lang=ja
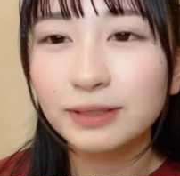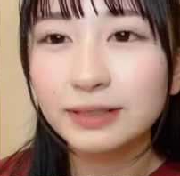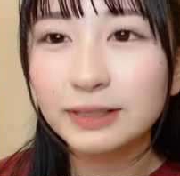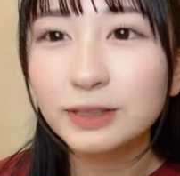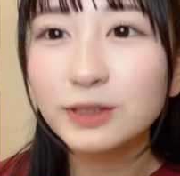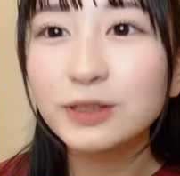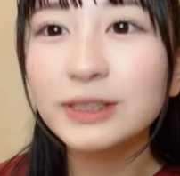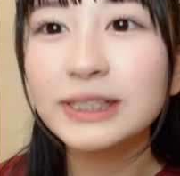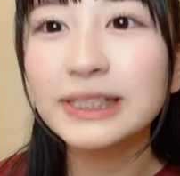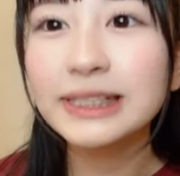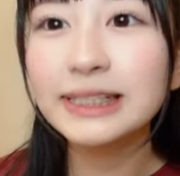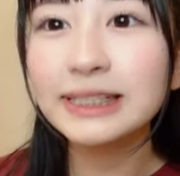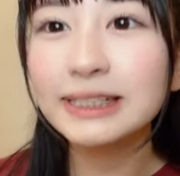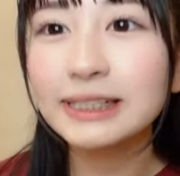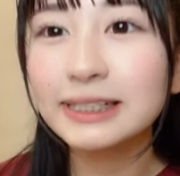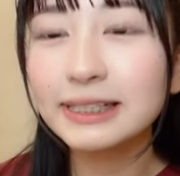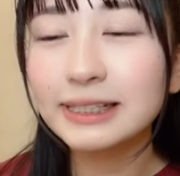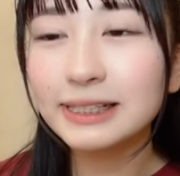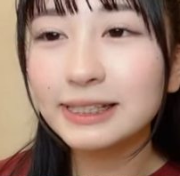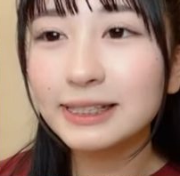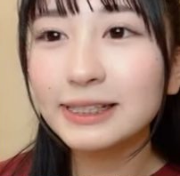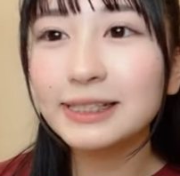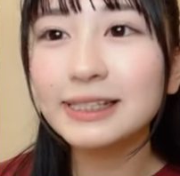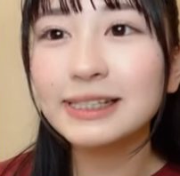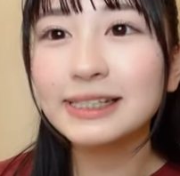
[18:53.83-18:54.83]
通信
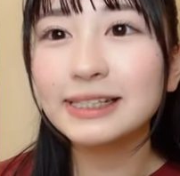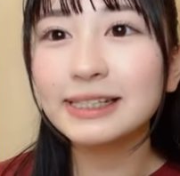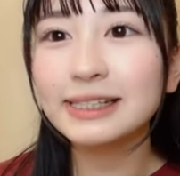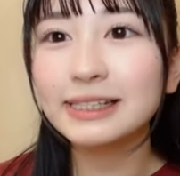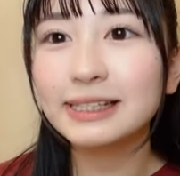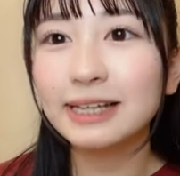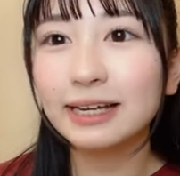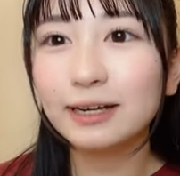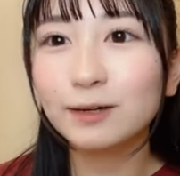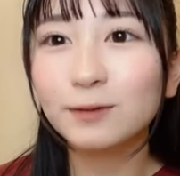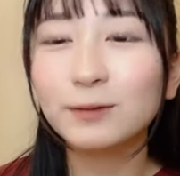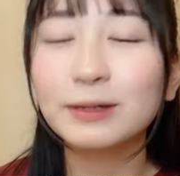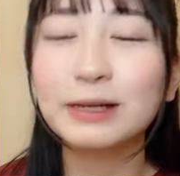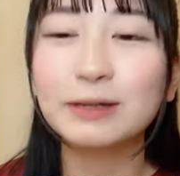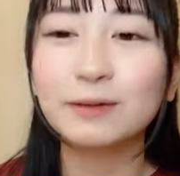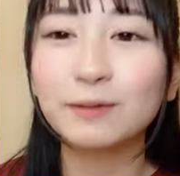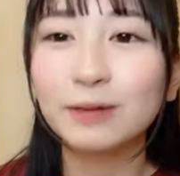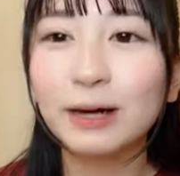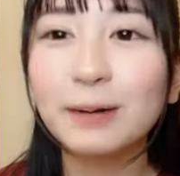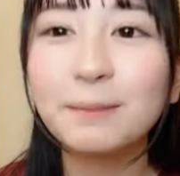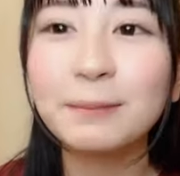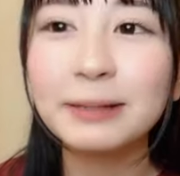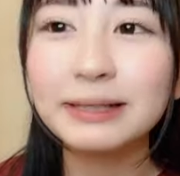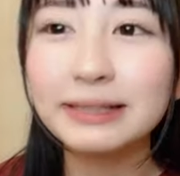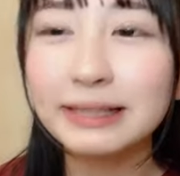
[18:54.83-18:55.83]
通信だろうけど
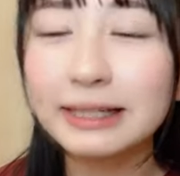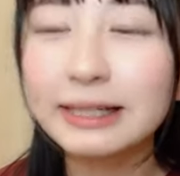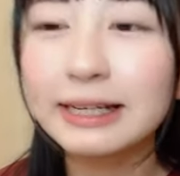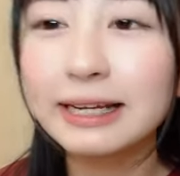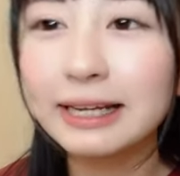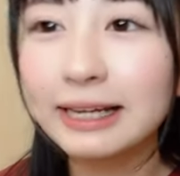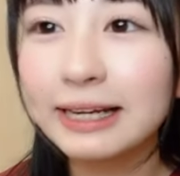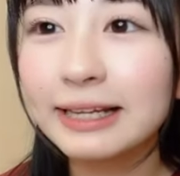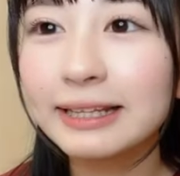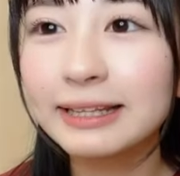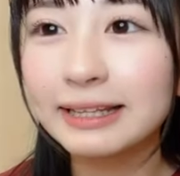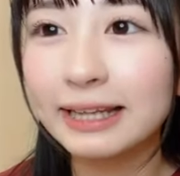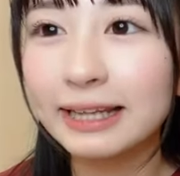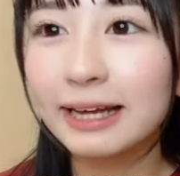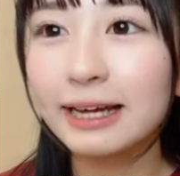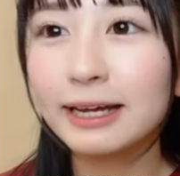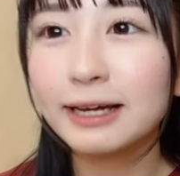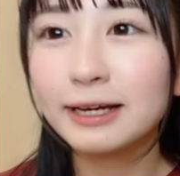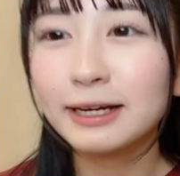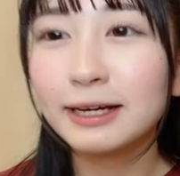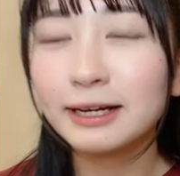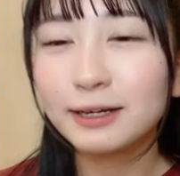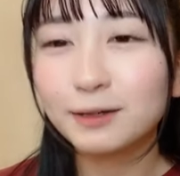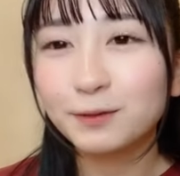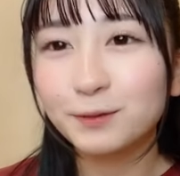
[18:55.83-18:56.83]
頑張ってねって
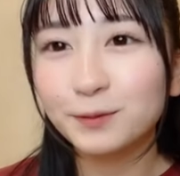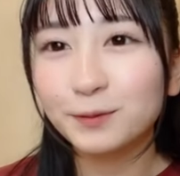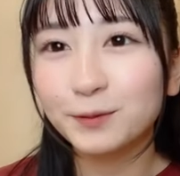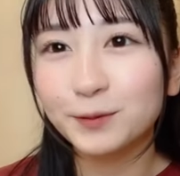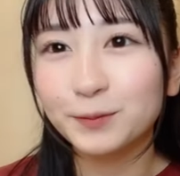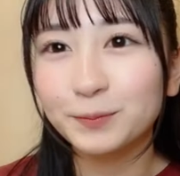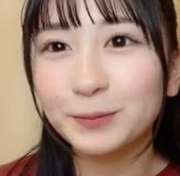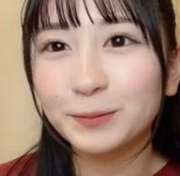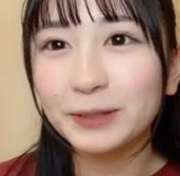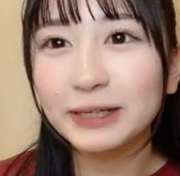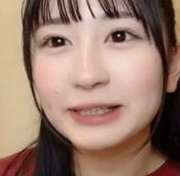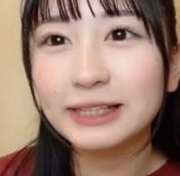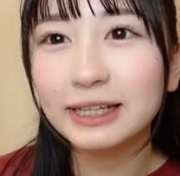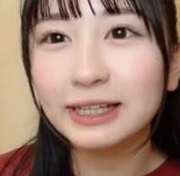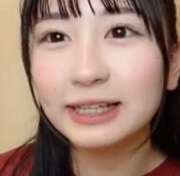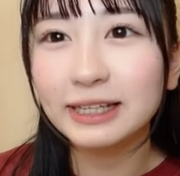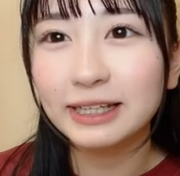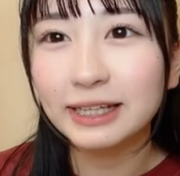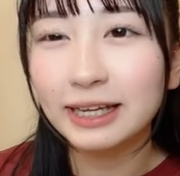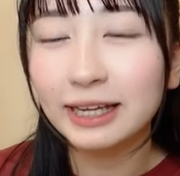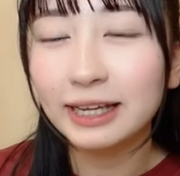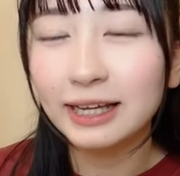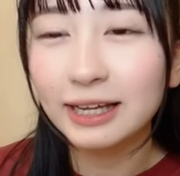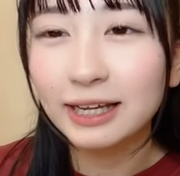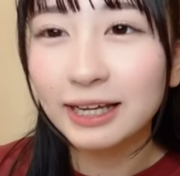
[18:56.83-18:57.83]
こう皆さん
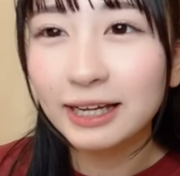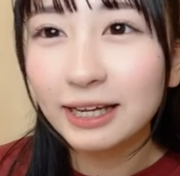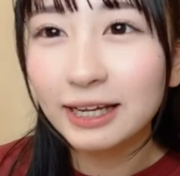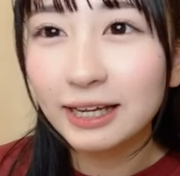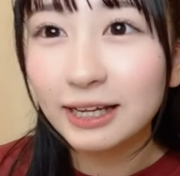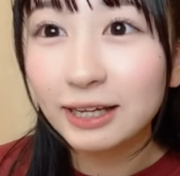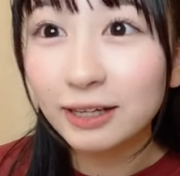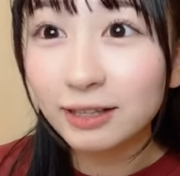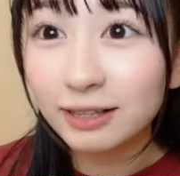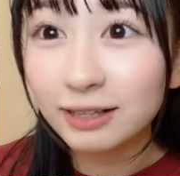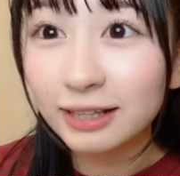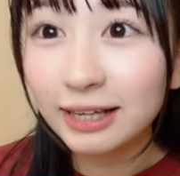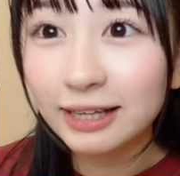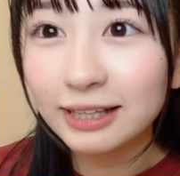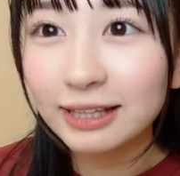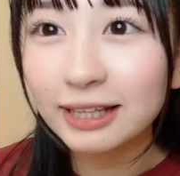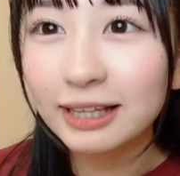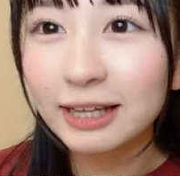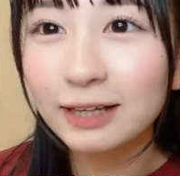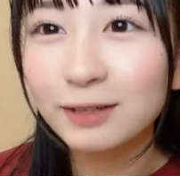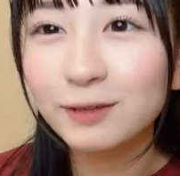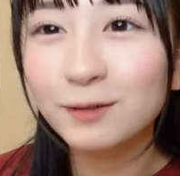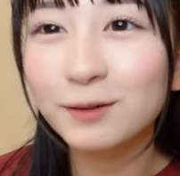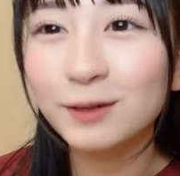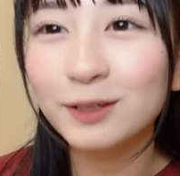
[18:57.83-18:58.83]
に言っていた
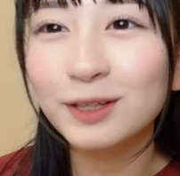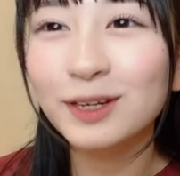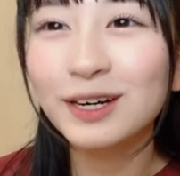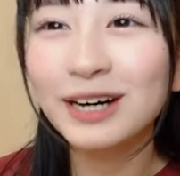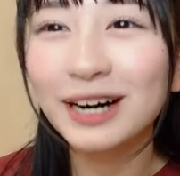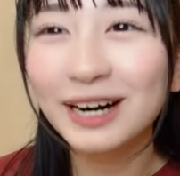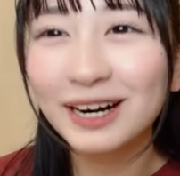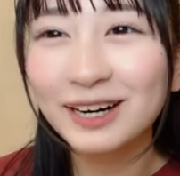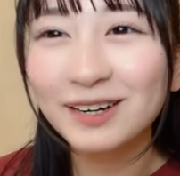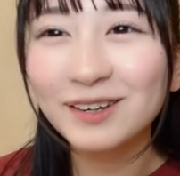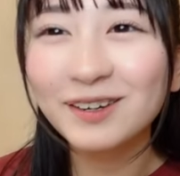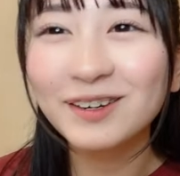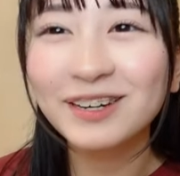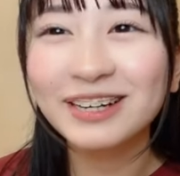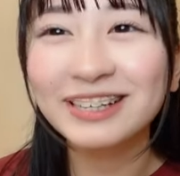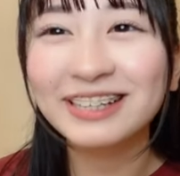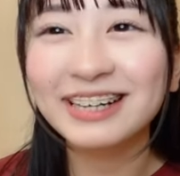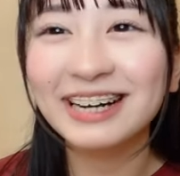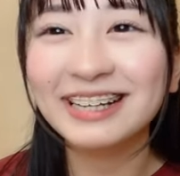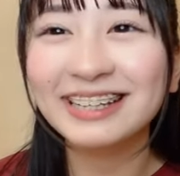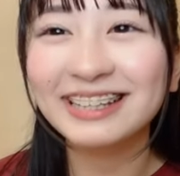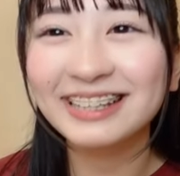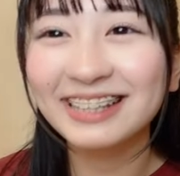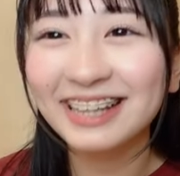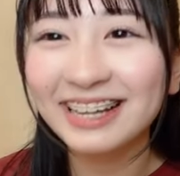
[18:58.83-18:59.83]
だくことが多
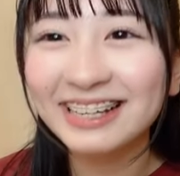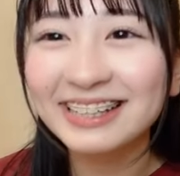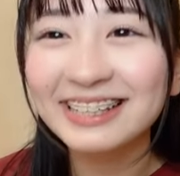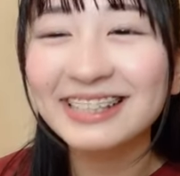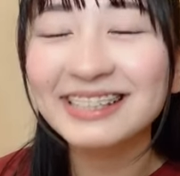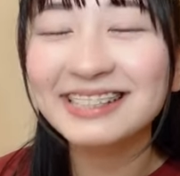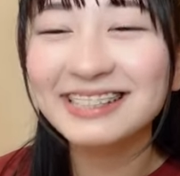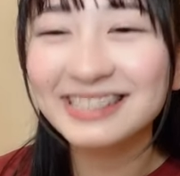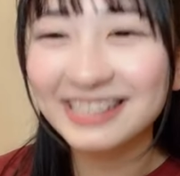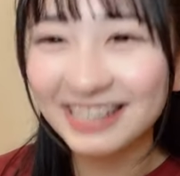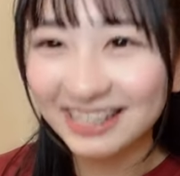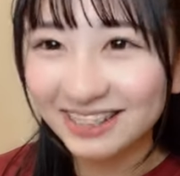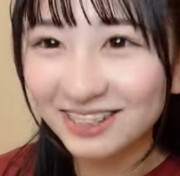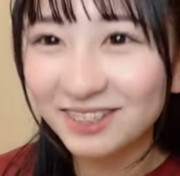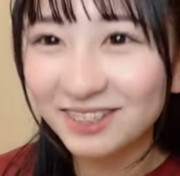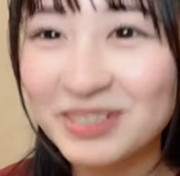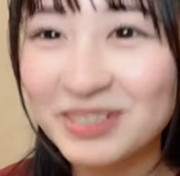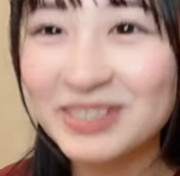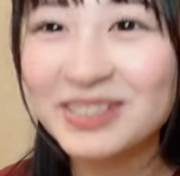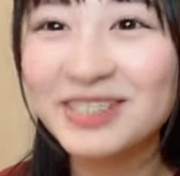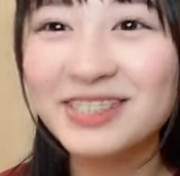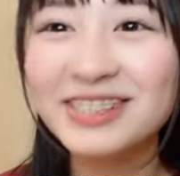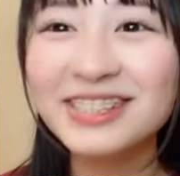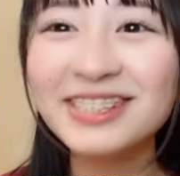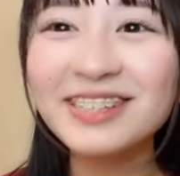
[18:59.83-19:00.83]
かったんですけあ
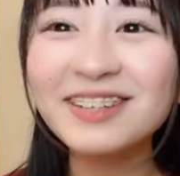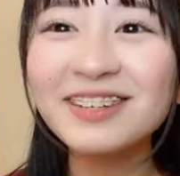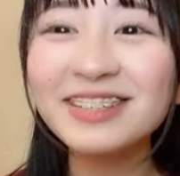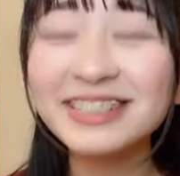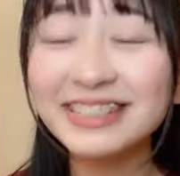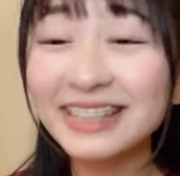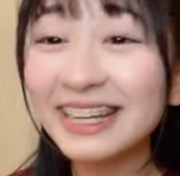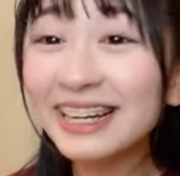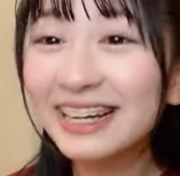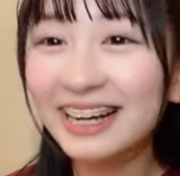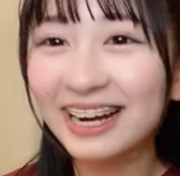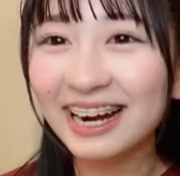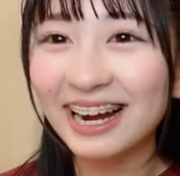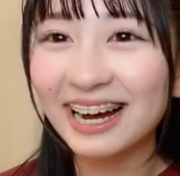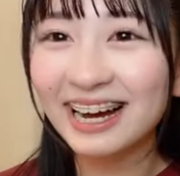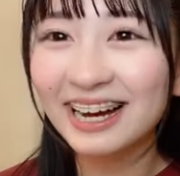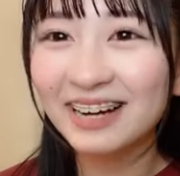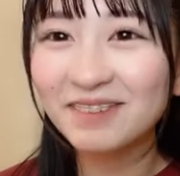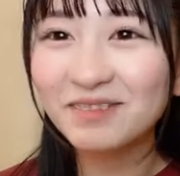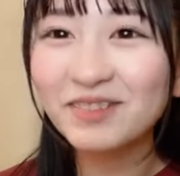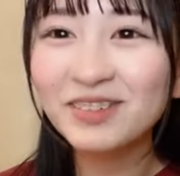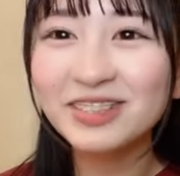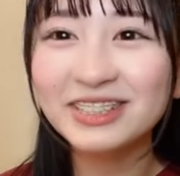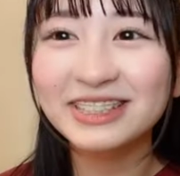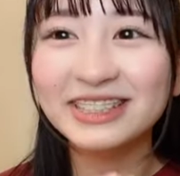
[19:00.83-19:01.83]
卒業したから
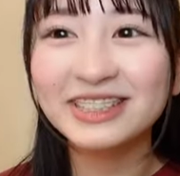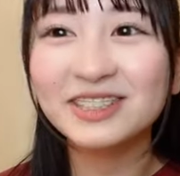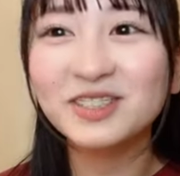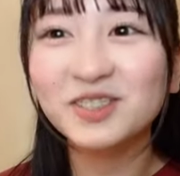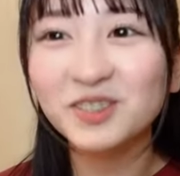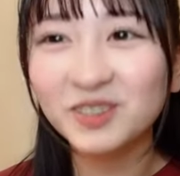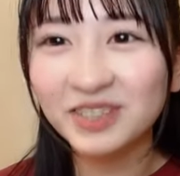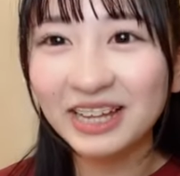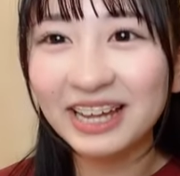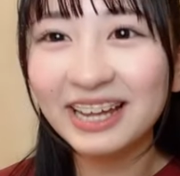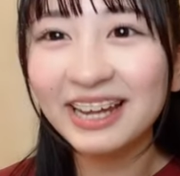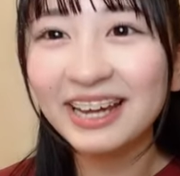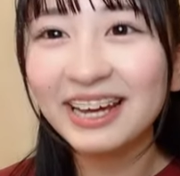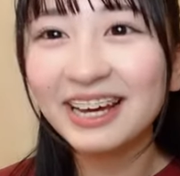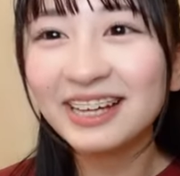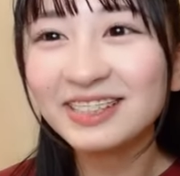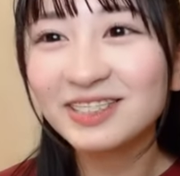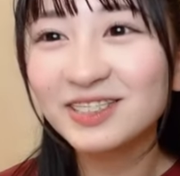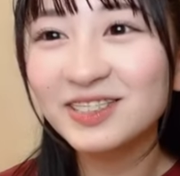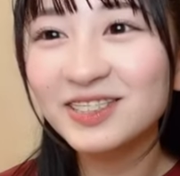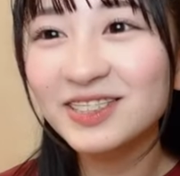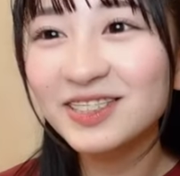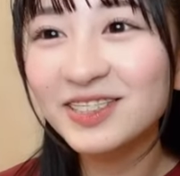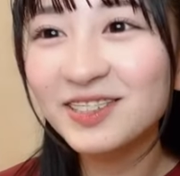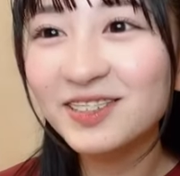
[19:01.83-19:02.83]
もう時効ね
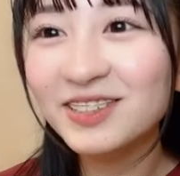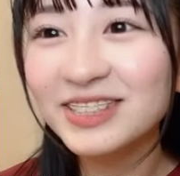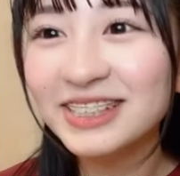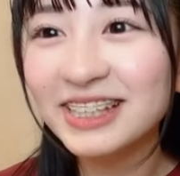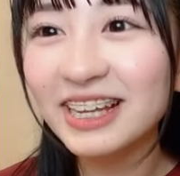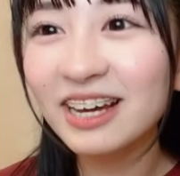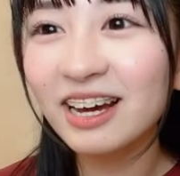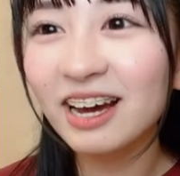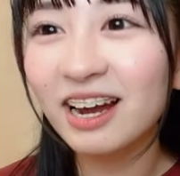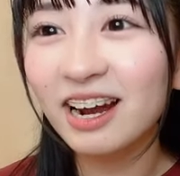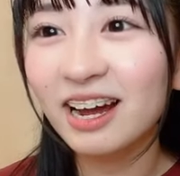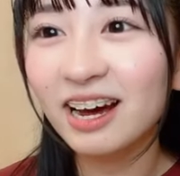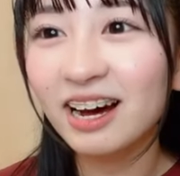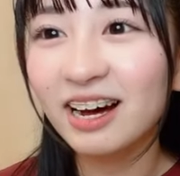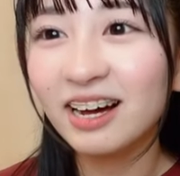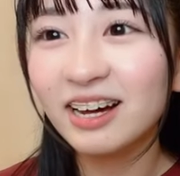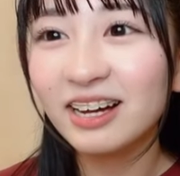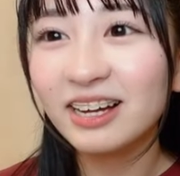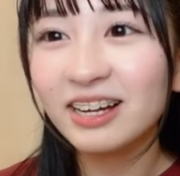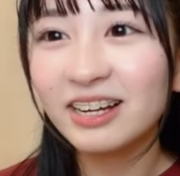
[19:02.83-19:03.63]
卒業したから